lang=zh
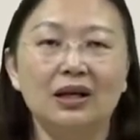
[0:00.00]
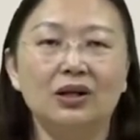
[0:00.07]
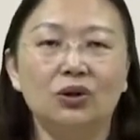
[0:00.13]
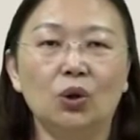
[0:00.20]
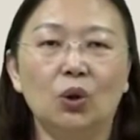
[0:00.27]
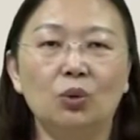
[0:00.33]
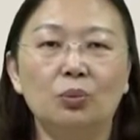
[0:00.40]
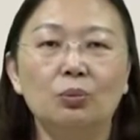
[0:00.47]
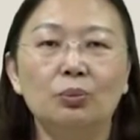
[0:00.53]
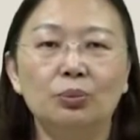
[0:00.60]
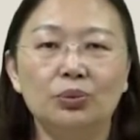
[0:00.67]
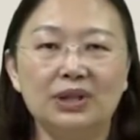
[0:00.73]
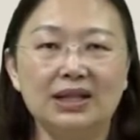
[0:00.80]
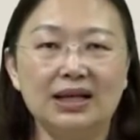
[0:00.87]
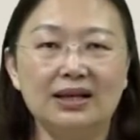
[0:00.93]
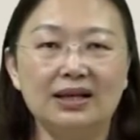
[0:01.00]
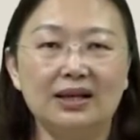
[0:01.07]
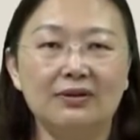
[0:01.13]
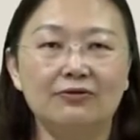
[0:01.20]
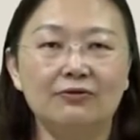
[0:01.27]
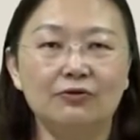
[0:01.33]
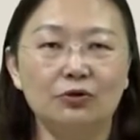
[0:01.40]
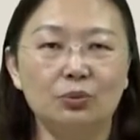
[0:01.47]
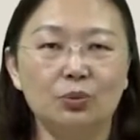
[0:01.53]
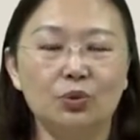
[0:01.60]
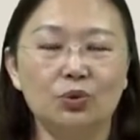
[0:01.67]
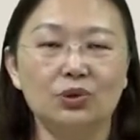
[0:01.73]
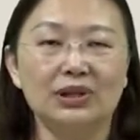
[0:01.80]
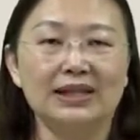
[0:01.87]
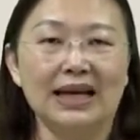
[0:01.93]
都不先跟父
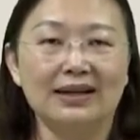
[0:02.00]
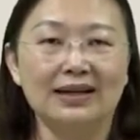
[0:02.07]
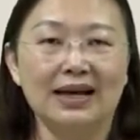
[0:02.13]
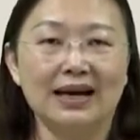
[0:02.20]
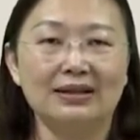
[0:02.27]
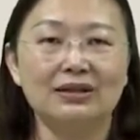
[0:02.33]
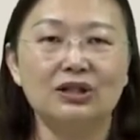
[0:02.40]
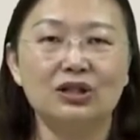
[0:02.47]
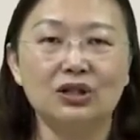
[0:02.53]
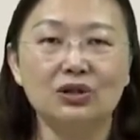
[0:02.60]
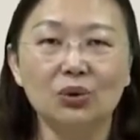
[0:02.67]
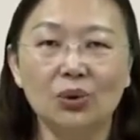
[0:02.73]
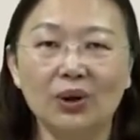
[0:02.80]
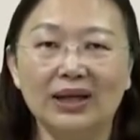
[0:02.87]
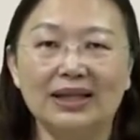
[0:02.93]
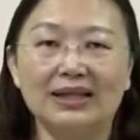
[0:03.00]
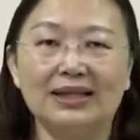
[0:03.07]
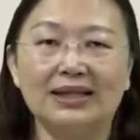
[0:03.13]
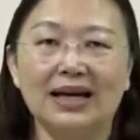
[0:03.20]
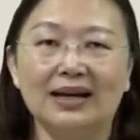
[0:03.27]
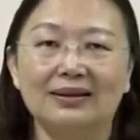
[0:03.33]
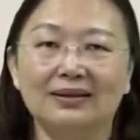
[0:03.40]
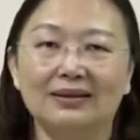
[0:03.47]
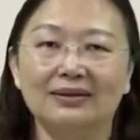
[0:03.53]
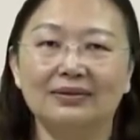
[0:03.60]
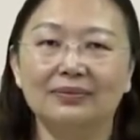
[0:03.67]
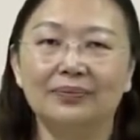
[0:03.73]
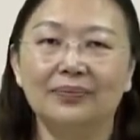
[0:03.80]
母商量知会一下呢？